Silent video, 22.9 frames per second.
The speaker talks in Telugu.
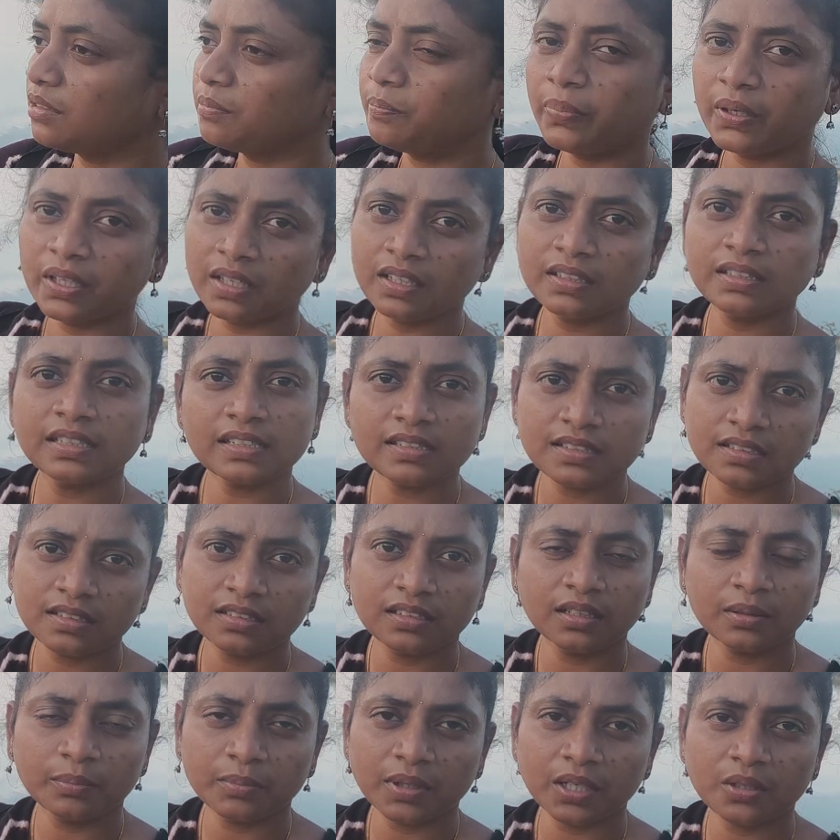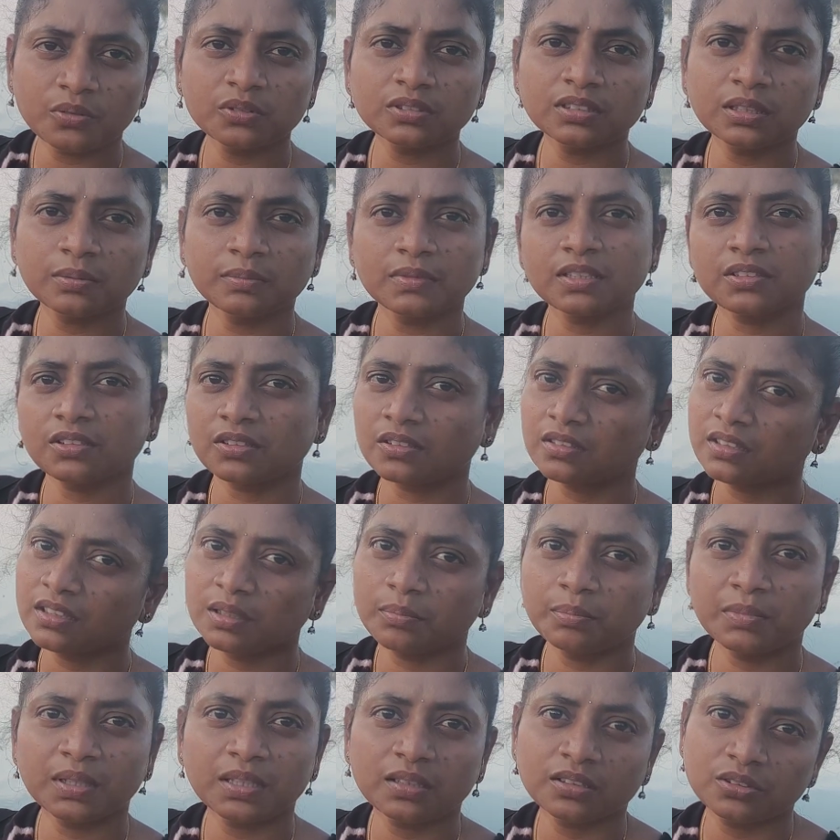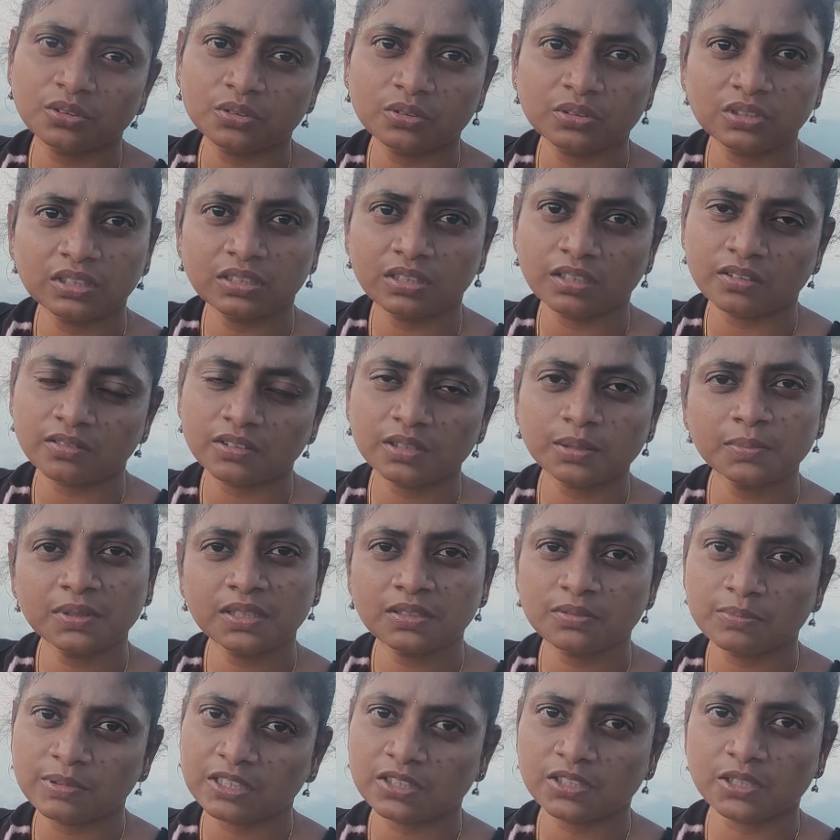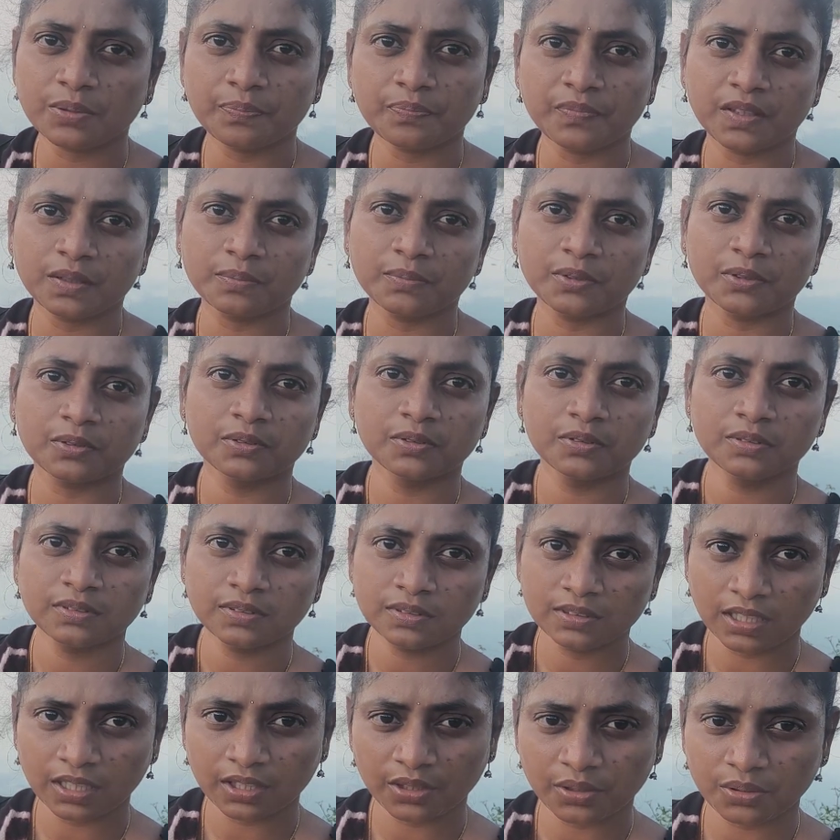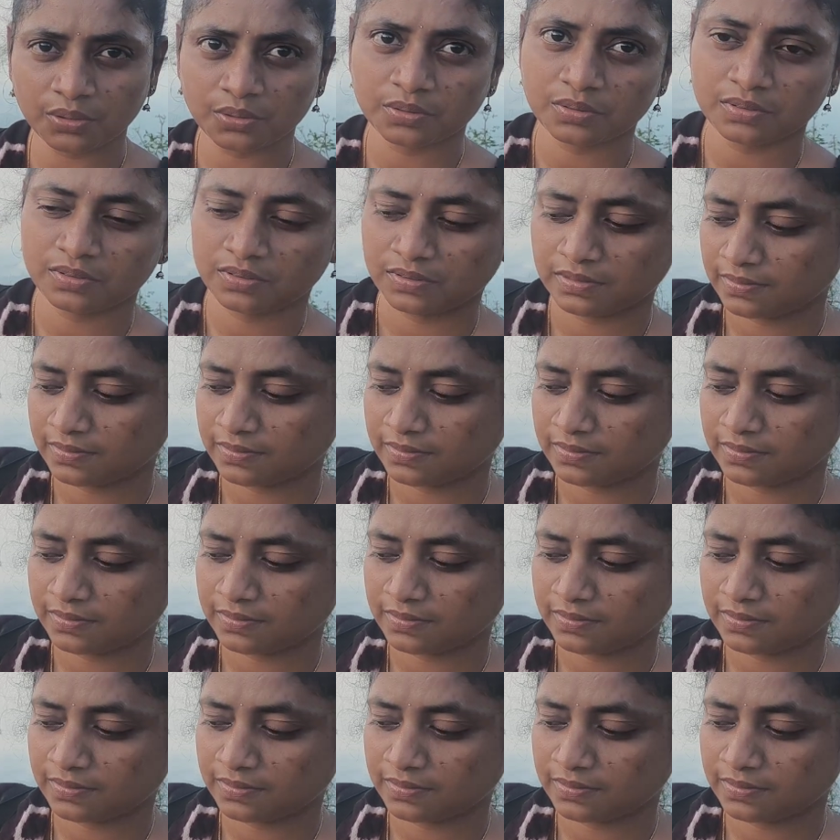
ఇప్పుడే తెలిసిందండి మాకు సమాచారం దీని మీద చూసిన తర్వాత మేము మీకు చెప్తాము థ్యాంక్ యూ